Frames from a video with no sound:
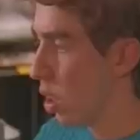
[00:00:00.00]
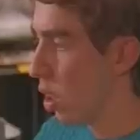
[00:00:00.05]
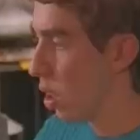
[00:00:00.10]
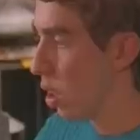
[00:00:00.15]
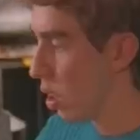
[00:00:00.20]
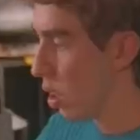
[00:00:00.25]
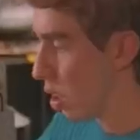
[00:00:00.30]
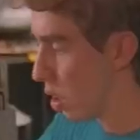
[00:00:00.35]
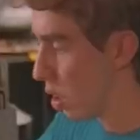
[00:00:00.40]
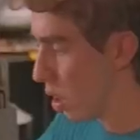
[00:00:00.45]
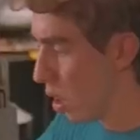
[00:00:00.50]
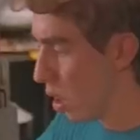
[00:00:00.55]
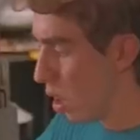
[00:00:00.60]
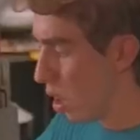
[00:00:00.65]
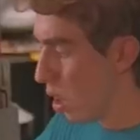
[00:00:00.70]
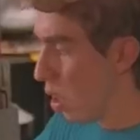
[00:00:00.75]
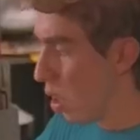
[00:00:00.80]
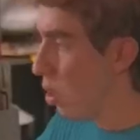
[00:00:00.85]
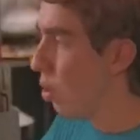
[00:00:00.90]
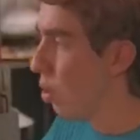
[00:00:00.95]
un'agenzia
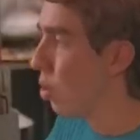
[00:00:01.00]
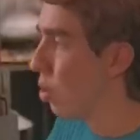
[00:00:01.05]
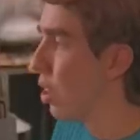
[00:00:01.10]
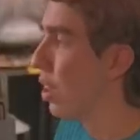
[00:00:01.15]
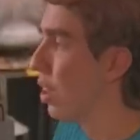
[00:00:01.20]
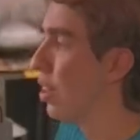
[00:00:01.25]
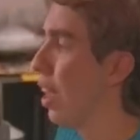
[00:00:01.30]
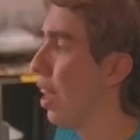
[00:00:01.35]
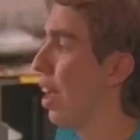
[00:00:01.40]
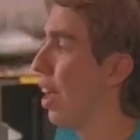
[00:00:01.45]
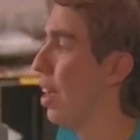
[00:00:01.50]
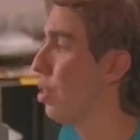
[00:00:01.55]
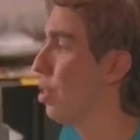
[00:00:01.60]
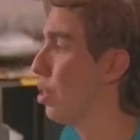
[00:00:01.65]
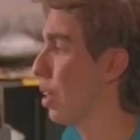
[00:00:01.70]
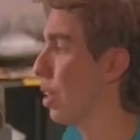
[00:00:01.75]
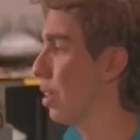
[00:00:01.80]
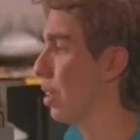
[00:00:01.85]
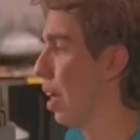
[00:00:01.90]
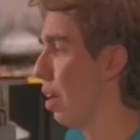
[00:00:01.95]
turistica. Eccola, fatta.
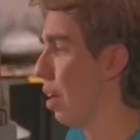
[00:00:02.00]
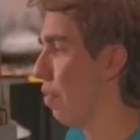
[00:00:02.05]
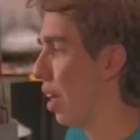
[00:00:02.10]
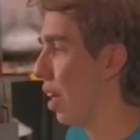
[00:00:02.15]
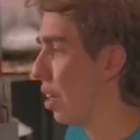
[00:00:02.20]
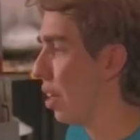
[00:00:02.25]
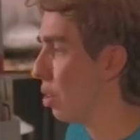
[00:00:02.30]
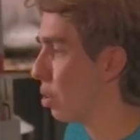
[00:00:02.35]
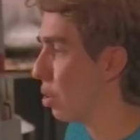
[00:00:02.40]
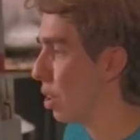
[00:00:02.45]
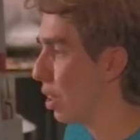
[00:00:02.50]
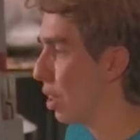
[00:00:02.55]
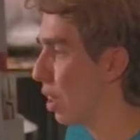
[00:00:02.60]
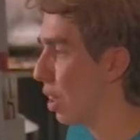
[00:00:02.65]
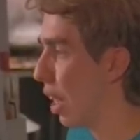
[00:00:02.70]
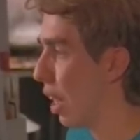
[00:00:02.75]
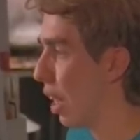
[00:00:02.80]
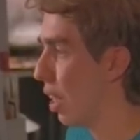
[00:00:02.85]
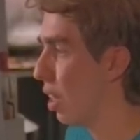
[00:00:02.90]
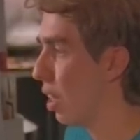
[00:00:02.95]
No, già trovata. fatto,
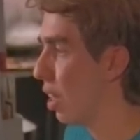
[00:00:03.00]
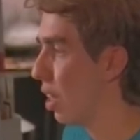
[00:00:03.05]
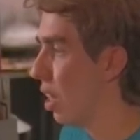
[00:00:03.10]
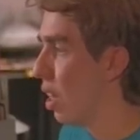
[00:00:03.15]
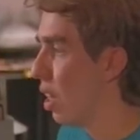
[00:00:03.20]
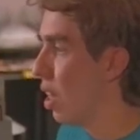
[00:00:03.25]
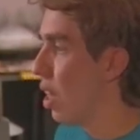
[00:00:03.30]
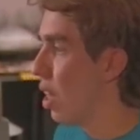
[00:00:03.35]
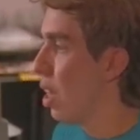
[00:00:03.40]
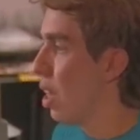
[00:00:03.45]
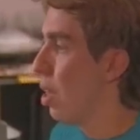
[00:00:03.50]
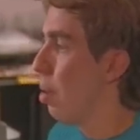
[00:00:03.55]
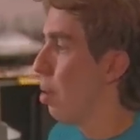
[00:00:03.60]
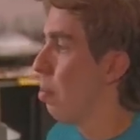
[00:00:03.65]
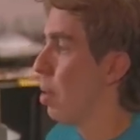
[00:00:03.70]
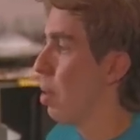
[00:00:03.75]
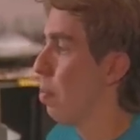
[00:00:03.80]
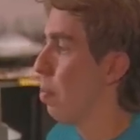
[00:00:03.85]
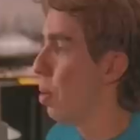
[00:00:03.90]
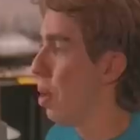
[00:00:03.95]
questo è risolto. Franco. E allora
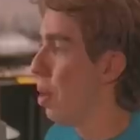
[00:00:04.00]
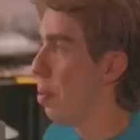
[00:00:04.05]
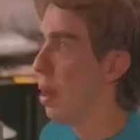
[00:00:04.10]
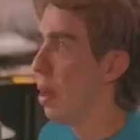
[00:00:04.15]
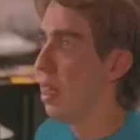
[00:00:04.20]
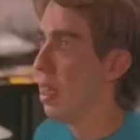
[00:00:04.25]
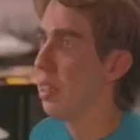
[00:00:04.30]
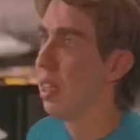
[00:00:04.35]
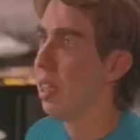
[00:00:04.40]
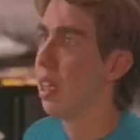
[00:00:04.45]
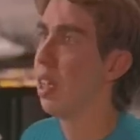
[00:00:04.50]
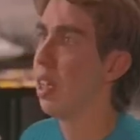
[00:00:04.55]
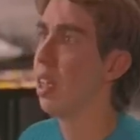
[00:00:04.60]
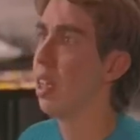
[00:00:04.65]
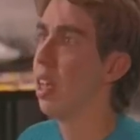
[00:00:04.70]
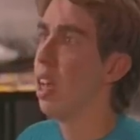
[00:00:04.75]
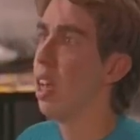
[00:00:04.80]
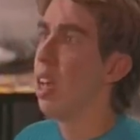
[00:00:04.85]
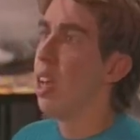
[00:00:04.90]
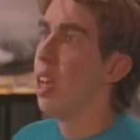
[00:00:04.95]
cosa? Il mio
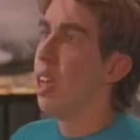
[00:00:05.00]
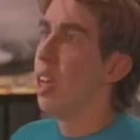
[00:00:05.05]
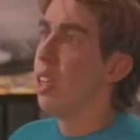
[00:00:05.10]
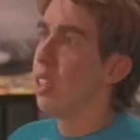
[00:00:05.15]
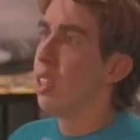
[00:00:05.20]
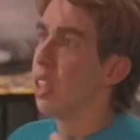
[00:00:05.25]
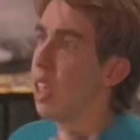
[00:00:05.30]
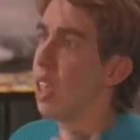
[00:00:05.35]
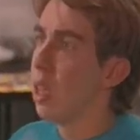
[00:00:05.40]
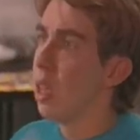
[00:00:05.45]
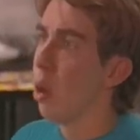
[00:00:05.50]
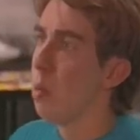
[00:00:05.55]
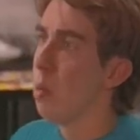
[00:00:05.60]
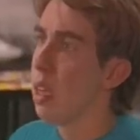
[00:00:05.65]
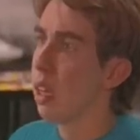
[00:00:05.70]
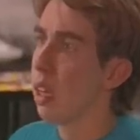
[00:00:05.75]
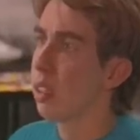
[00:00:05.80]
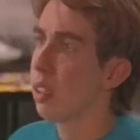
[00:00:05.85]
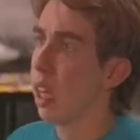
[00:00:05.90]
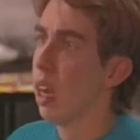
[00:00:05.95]
problema è.
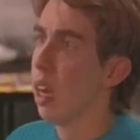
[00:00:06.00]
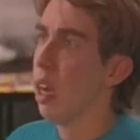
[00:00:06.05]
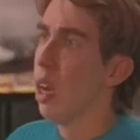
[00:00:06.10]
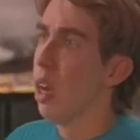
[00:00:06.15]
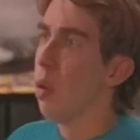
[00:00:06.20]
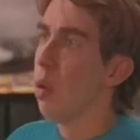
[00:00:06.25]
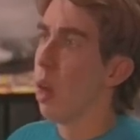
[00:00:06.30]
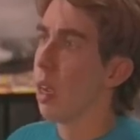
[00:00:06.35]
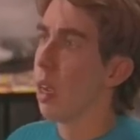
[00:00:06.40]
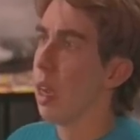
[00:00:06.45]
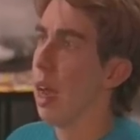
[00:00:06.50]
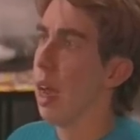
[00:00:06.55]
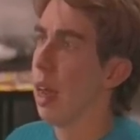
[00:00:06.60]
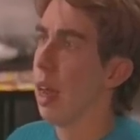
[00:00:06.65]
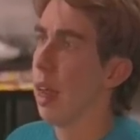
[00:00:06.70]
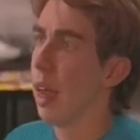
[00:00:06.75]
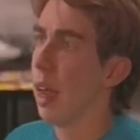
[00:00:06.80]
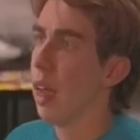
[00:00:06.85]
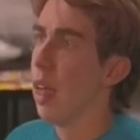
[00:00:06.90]
Se amo Mirta